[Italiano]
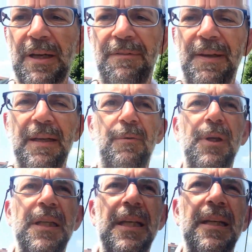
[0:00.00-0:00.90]
caffè,
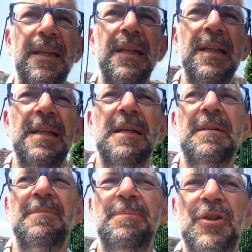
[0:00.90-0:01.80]
quindi
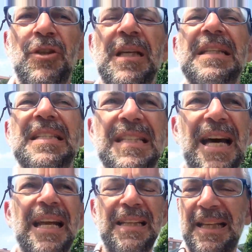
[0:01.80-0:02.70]
bisogna
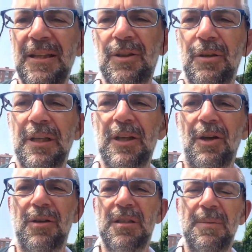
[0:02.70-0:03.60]
stare dentro le
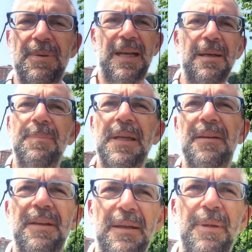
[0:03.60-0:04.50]
cose per
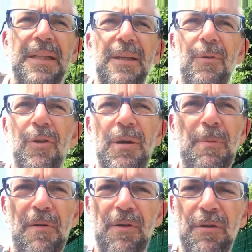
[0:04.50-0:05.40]
capire veramente quello che
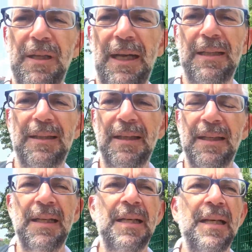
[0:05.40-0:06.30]
provano gli altri.
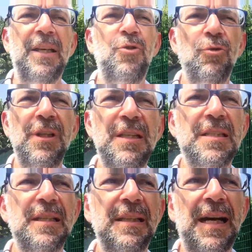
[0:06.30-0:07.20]
I
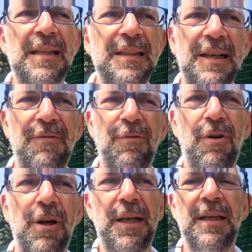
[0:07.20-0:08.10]
giudizi dati da
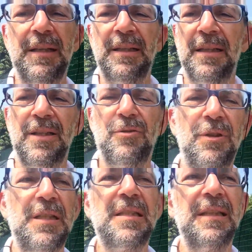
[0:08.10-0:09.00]
fuori, i
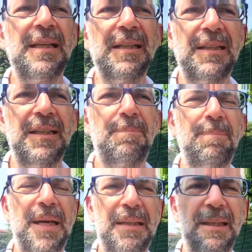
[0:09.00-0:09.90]
giudizi dati
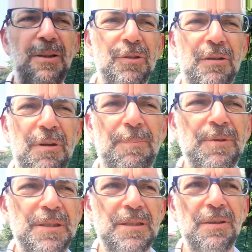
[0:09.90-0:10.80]
partendo da una
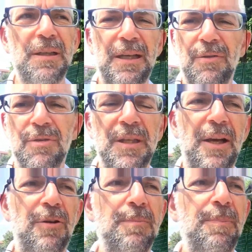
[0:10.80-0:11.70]
posizione che non si
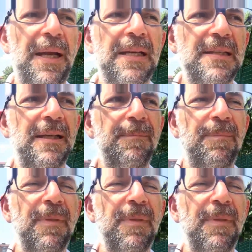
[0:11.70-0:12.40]
è compresa,